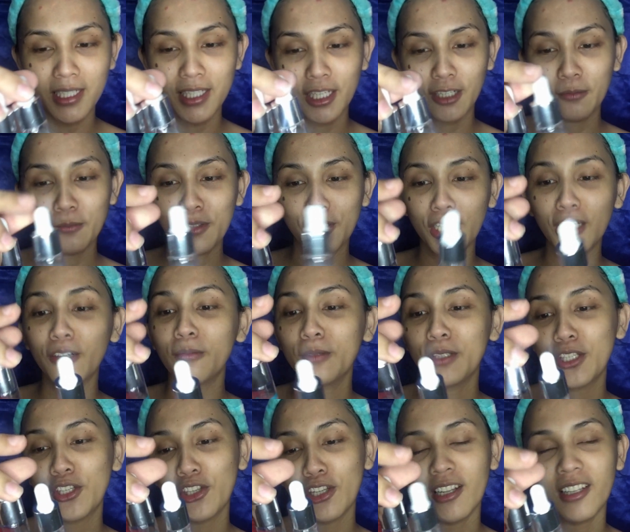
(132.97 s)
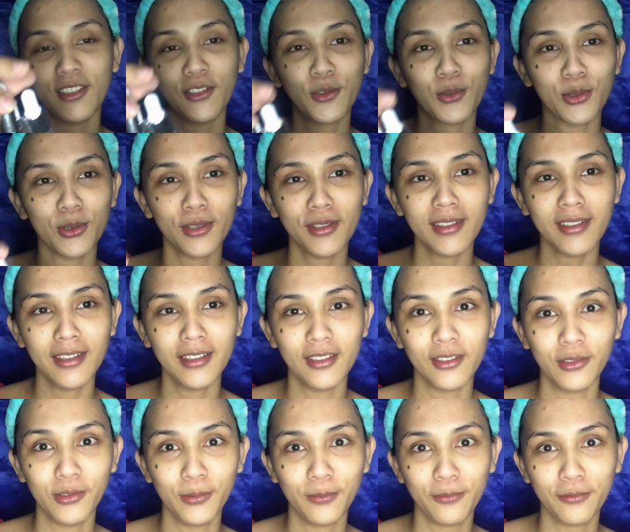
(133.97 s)
Serum-serum ni sila doy.
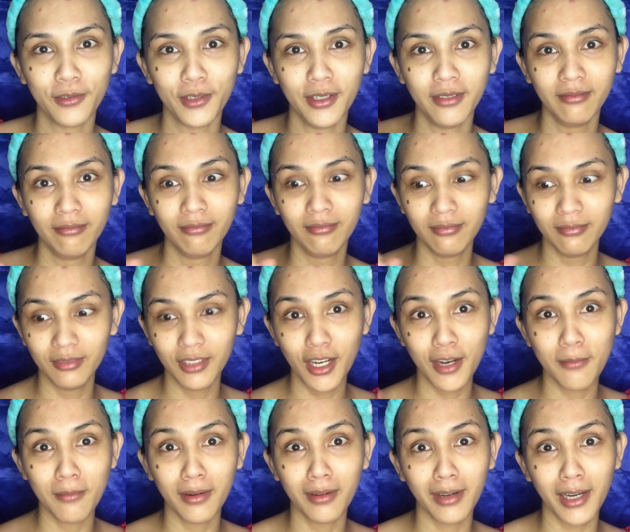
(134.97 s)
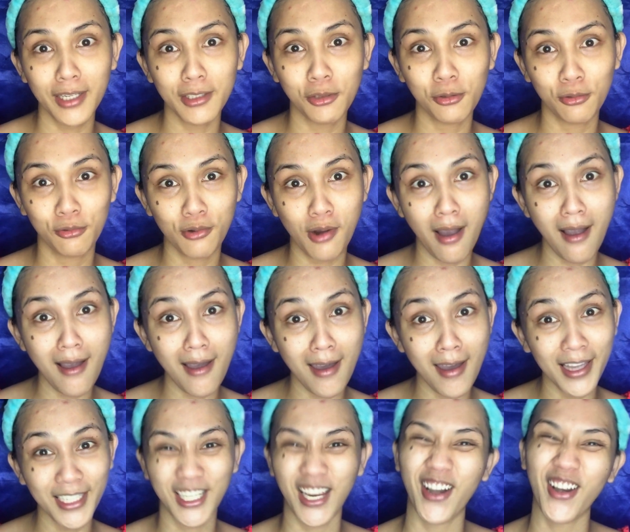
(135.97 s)
No, di ba? Mm, di na ma-reach
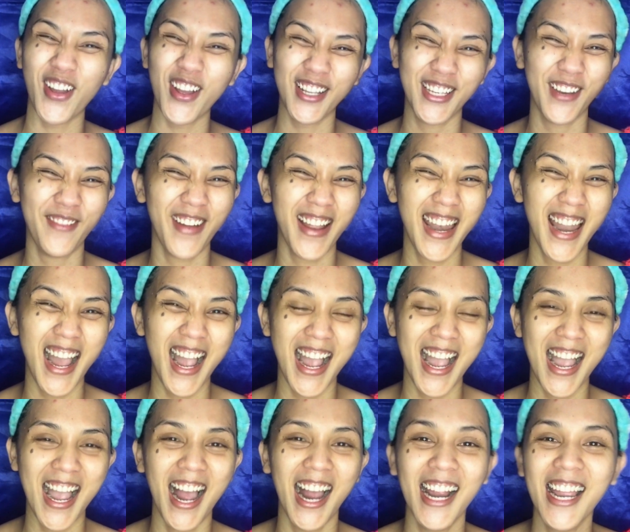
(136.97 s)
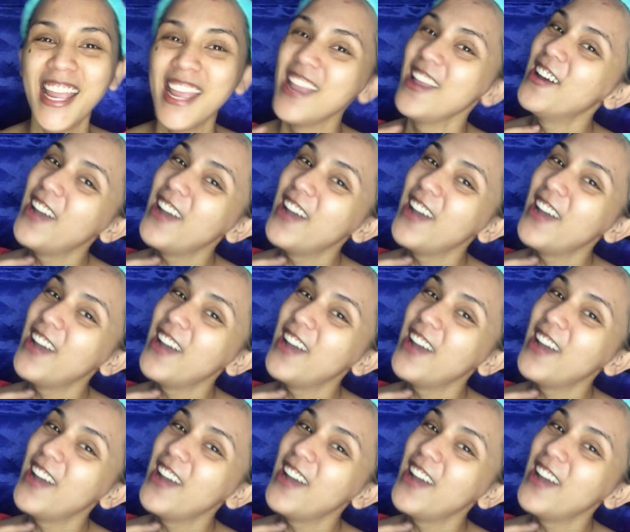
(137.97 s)
doy. Charot, diba lang?